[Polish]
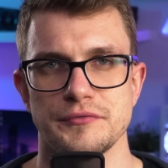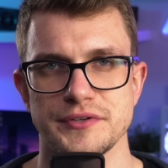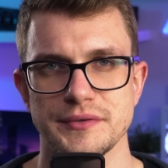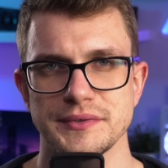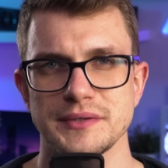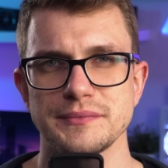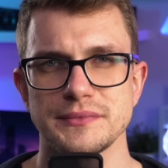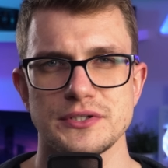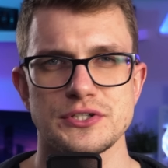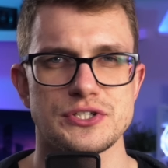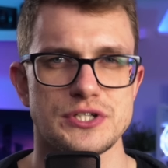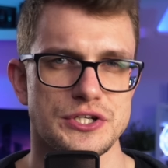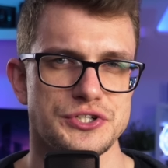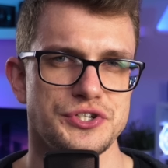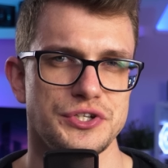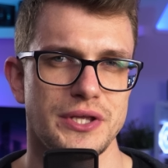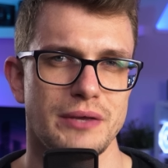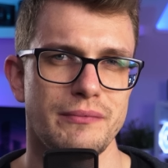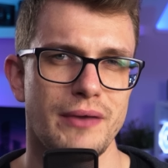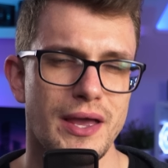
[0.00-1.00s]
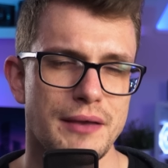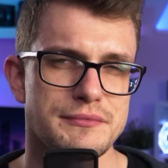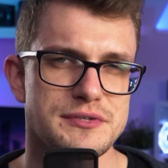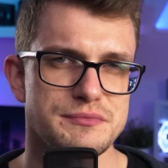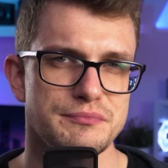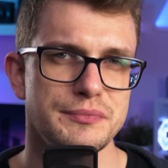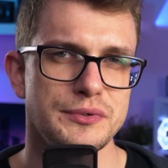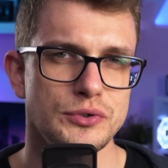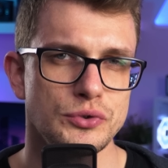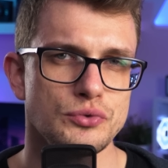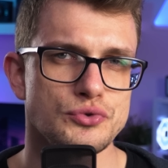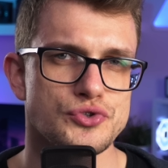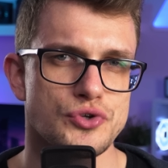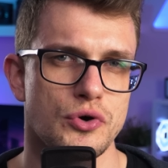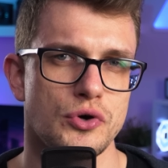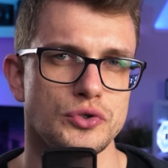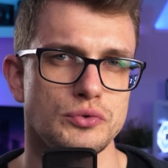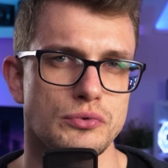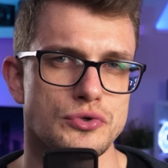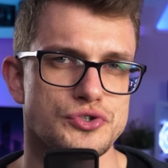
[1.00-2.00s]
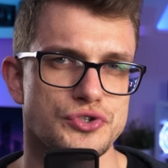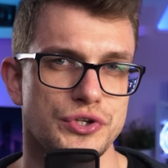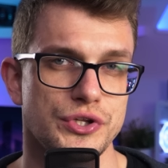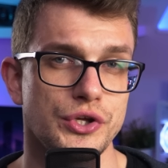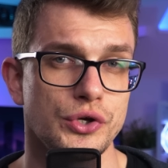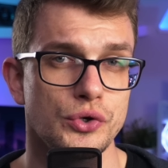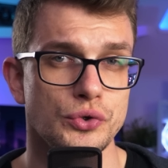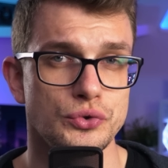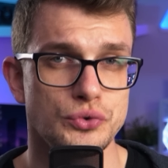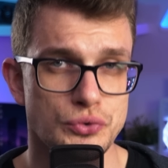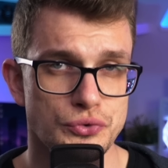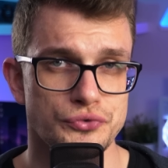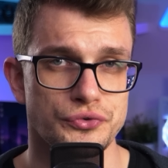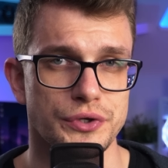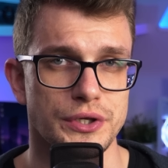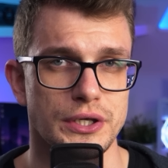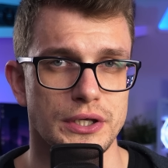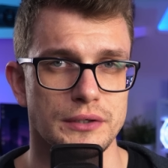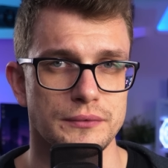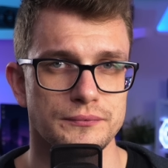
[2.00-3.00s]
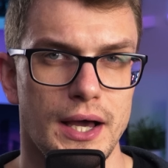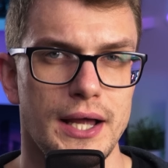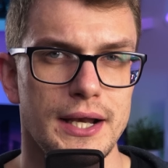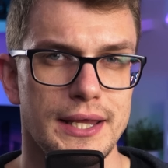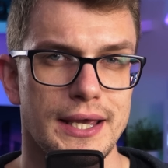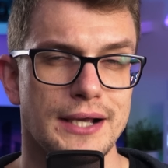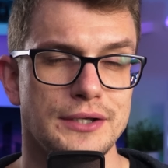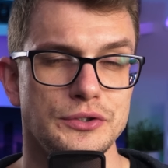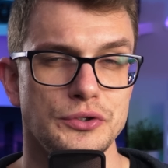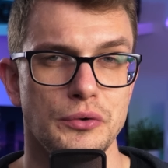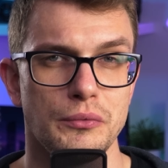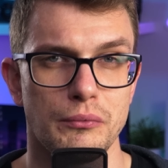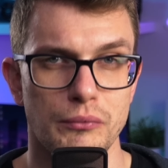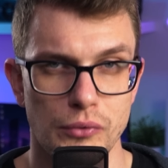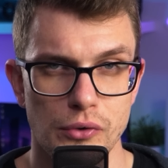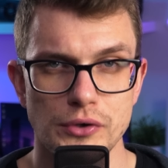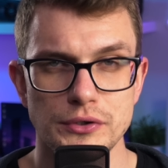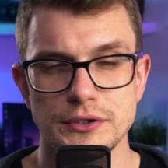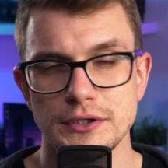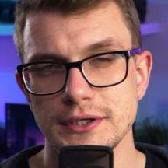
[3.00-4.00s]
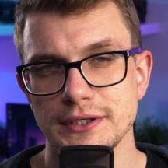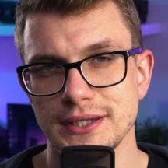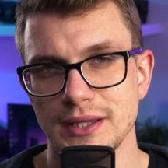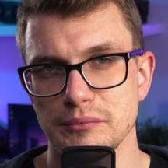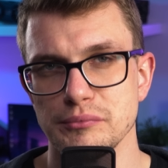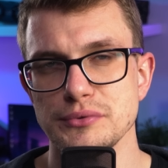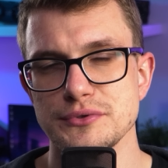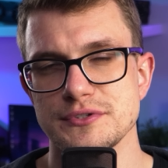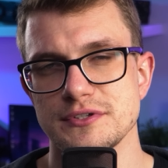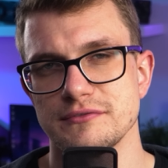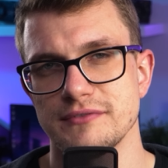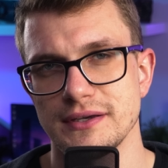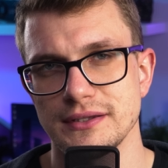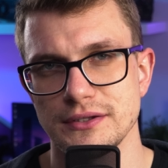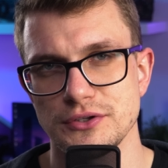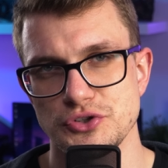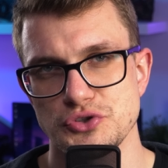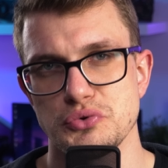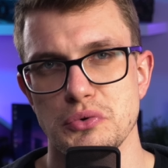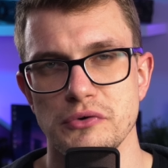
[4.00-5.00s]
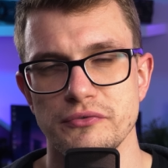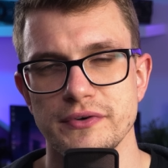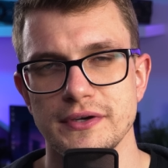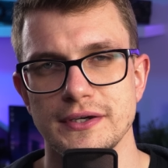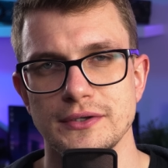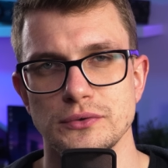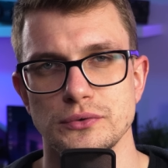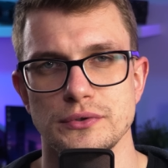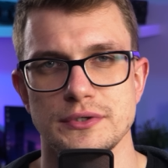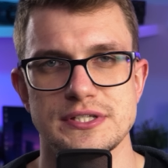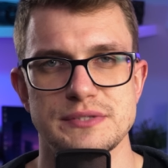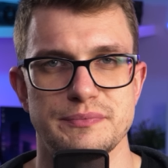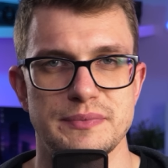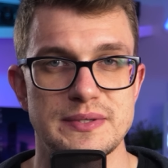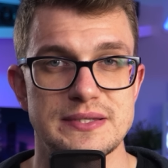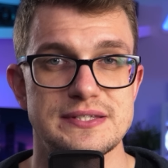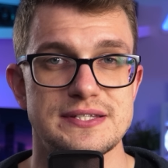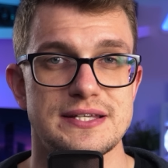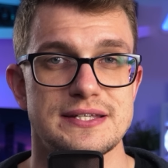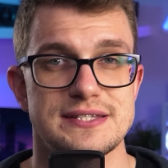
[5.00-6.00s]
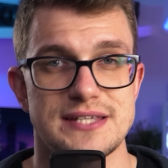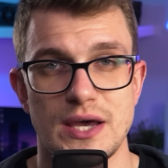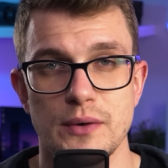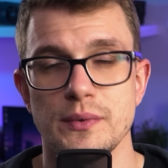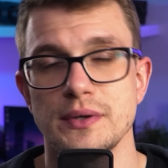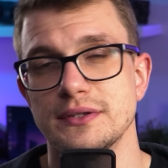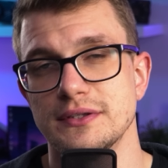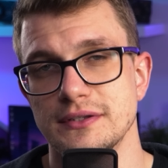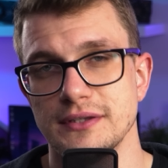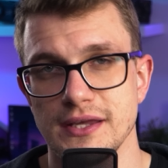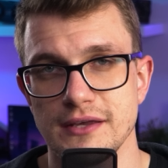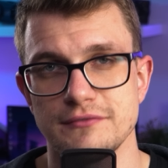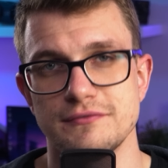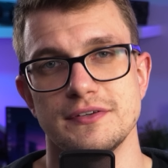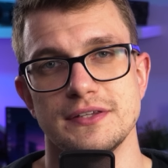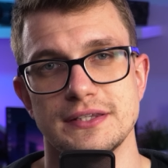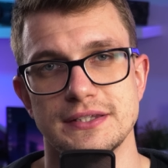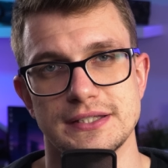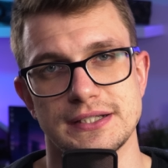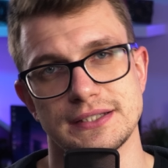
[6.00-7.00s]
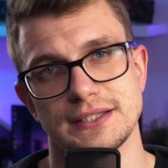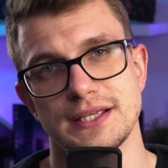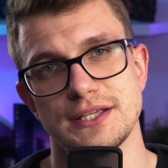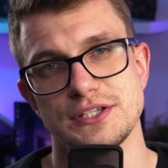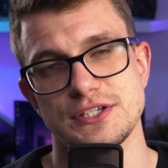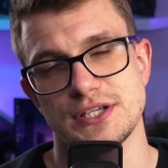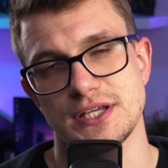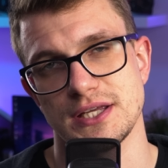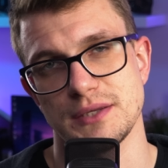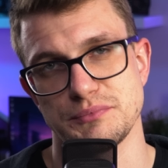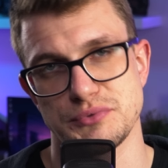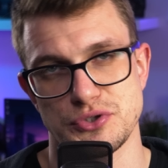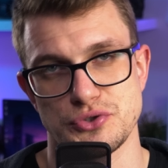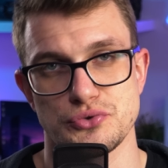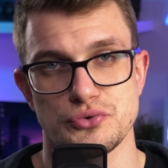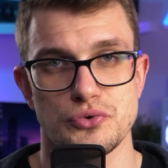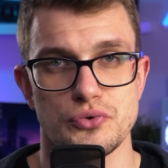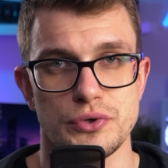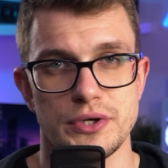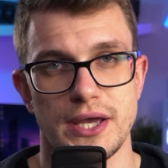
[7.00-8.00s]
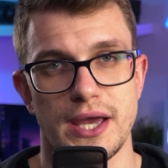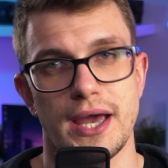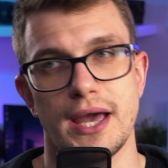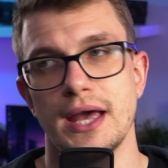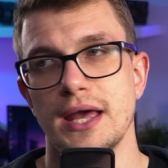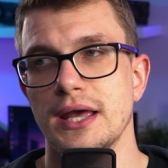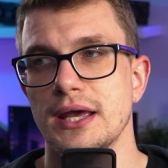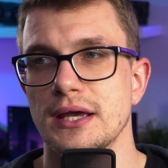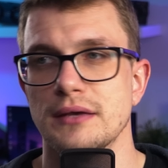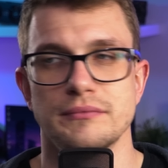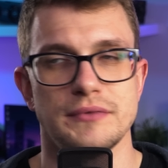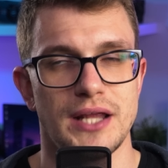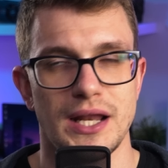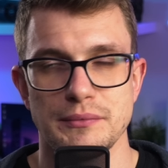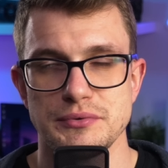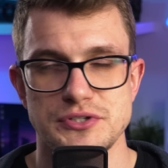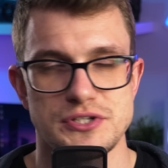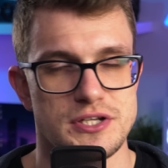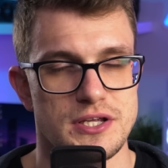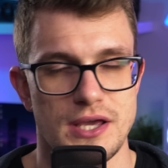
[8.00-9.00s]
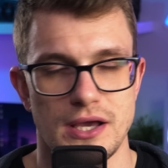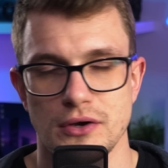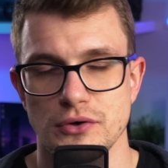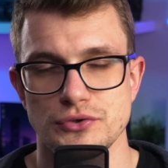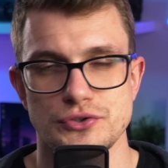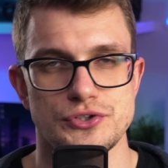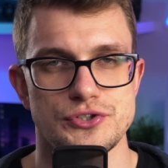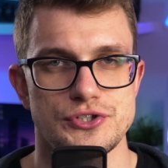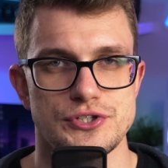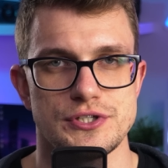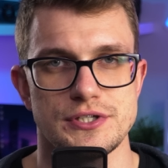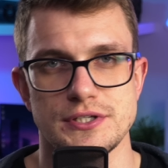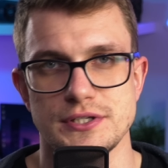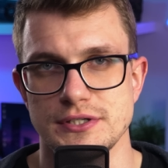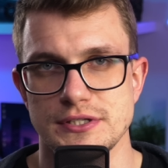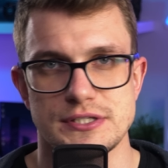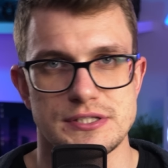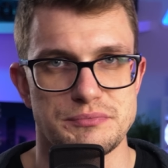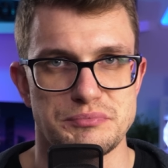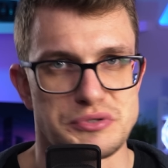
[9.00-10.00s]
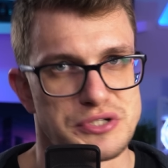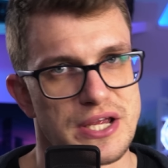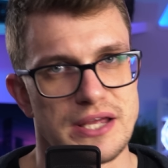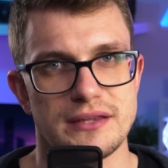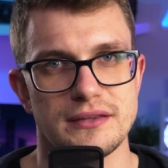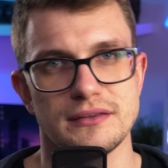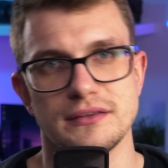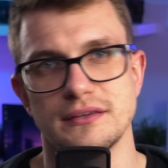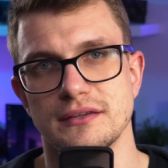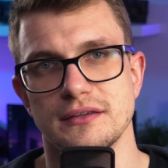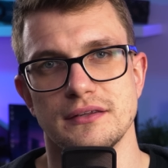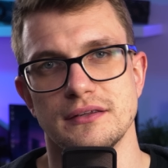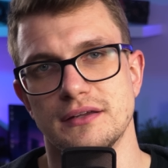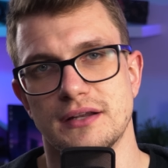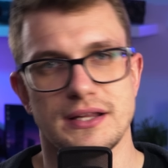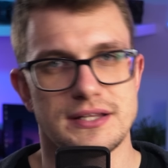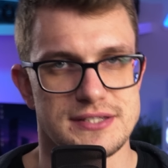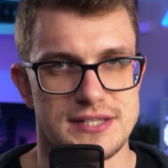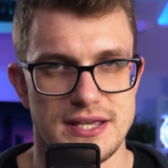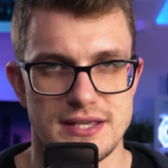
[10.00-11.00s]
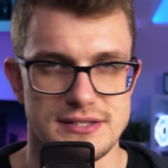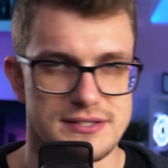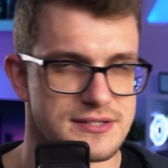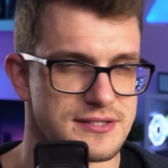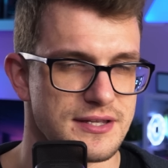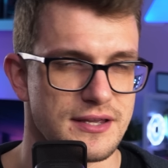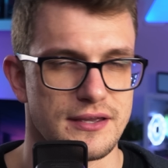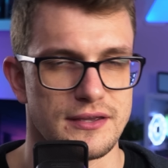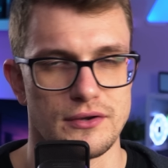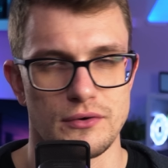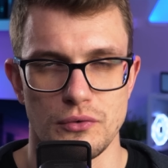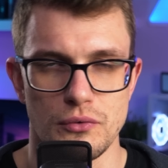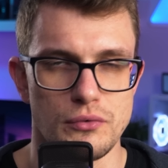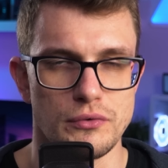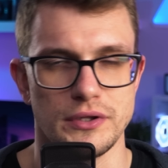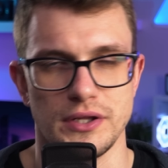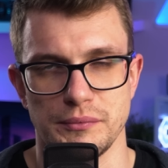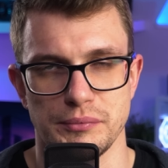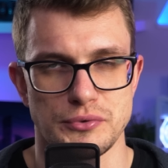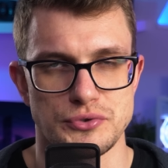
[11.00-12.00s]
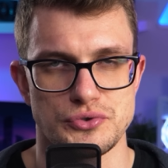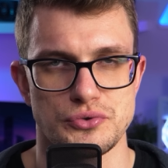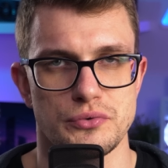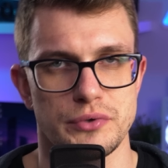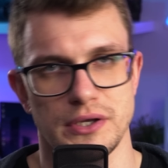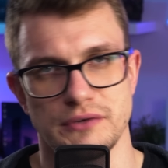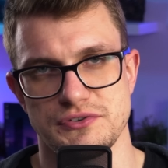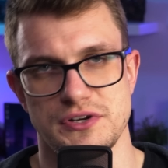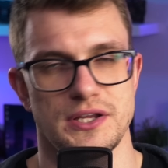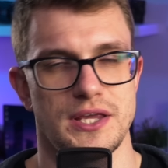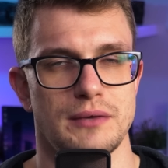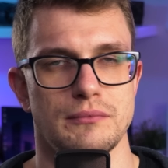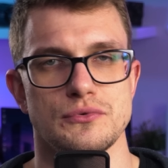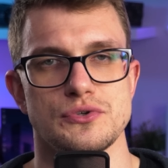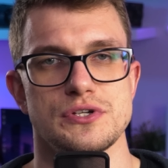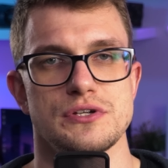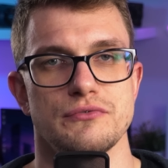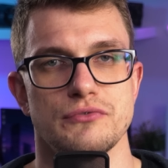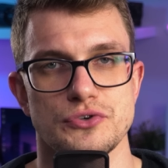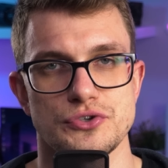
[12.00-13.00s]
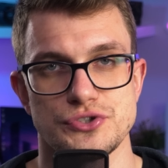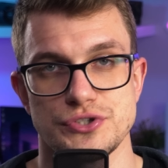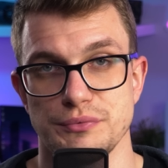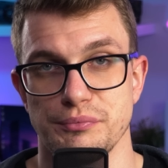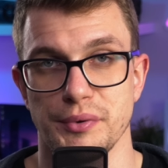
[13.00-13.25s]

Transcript: W tamtym też czasie nie miałem zbyt dużo odłożonej gotówki, ale jak to młody i nabuzowany człowiek, który spędza całe dnie w internecie i przeszukuje najlepszej jakości sprzęty, recenzje i ogólnie poszukuje wszelkiej możliwości